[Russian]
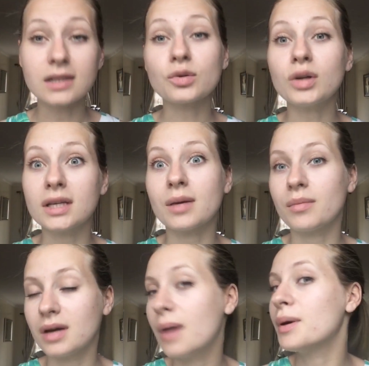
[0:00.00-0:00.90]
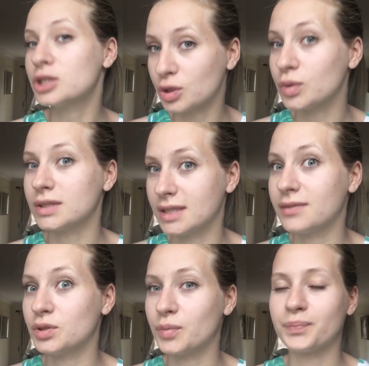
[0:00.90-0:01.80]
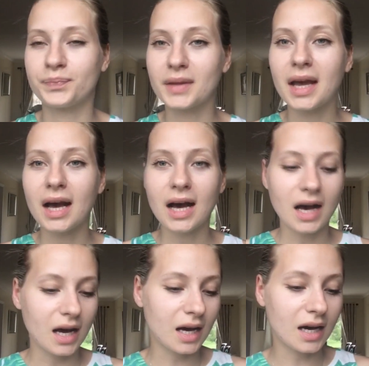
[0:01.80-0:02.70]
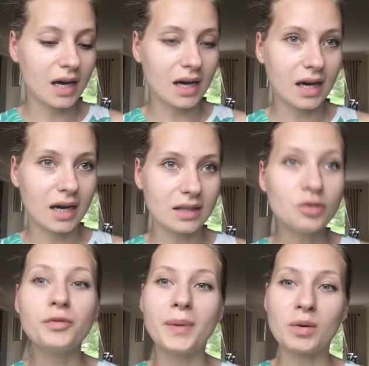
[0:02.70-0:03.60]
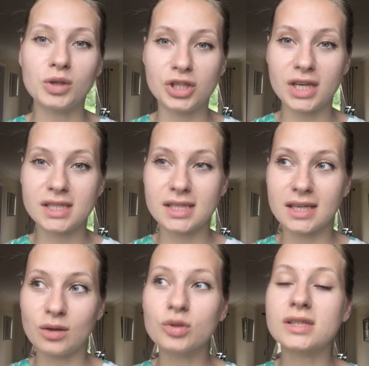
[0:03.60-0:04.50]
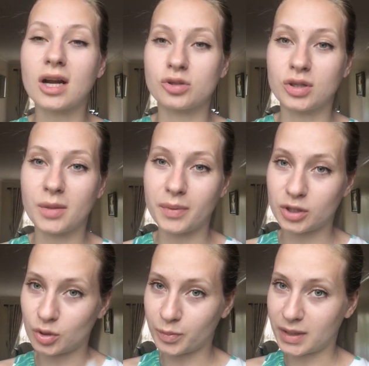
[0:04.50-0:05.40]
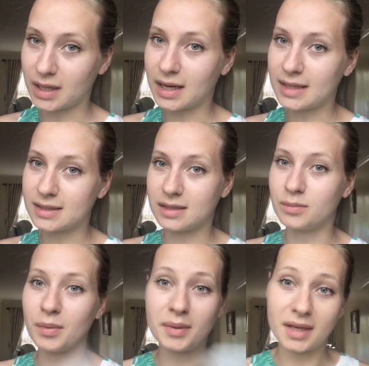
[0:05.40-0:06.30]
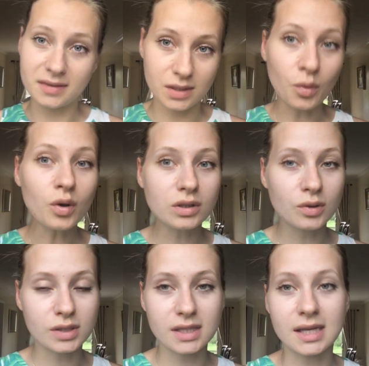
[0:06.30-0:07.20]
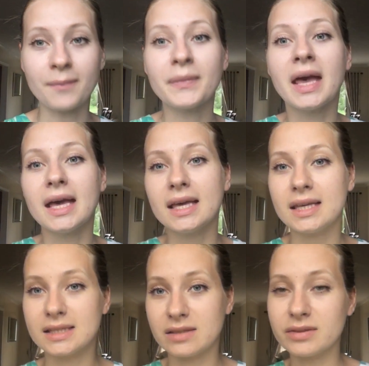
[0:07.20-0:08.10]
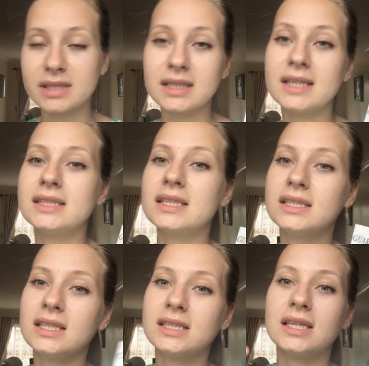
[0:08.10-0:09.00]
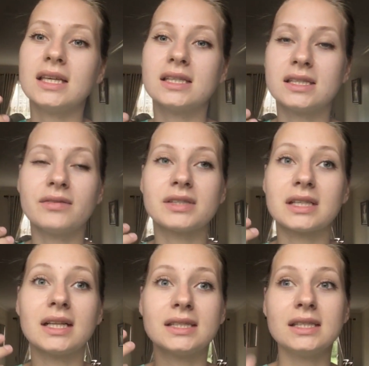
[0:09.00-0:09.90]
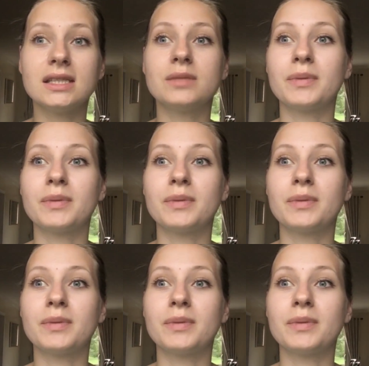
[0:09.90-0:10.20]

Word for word: сколько нам обошлось это все. Э, ну, в первую очередь, он сразу, когда пришел предлагать поменять все окна, он сказал, если вы согласитесь, если вы согласитесь